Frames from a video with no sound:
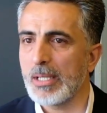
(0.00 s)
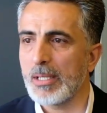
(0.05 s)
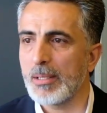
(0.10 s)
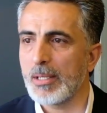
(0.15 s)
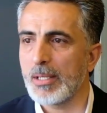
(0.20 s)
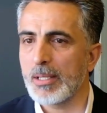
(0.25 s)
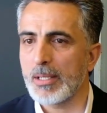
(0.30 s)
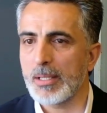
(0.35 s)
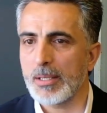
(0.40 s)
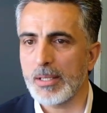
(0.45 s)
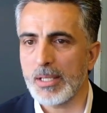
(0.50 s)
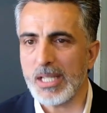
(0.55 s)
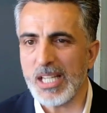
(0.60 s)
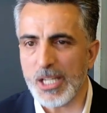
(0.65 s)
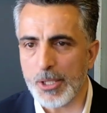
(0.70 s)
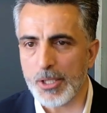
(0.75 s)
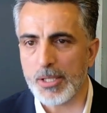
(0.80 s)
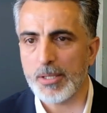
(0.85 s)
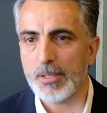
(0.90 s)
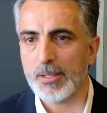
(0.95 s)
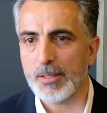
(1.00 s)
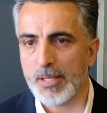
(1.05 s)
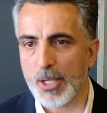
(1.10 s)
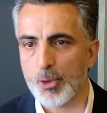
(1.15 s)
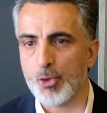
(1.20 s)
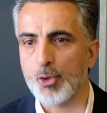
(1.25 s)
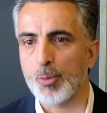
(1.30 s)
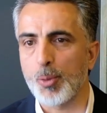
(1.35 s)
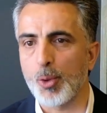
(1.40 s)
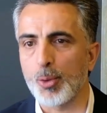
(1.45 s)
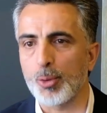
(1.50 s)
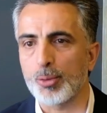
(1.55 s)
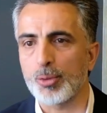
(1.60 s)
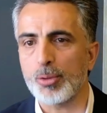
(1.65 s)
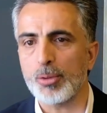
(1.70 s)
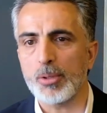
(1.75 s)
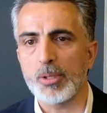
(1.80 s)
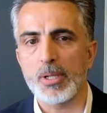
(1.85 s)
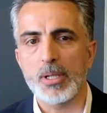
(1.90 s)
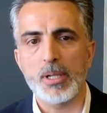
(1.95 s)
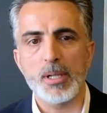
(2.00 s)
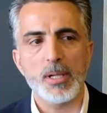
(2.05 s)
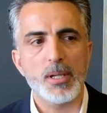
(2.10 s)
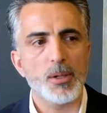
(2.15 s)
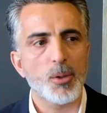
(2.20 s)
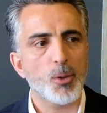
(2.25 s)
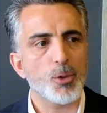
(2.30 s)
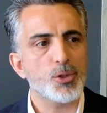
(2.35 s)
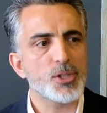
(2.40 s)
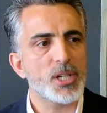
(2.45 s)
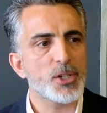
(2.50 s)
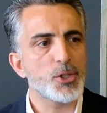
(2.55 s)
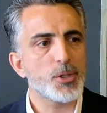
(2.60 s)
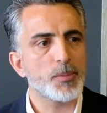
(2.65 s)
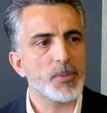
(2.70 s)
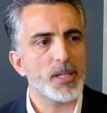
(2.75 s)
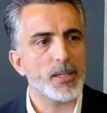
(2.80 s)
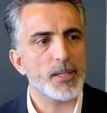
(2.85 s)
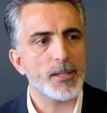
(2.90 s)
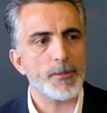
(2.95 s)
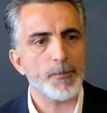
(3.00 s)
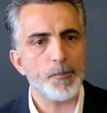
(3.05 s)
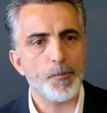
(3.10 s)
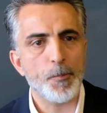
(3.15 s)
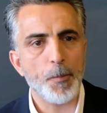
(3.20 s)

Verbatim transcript: e, ilk tecrübe oldu. O seçimde de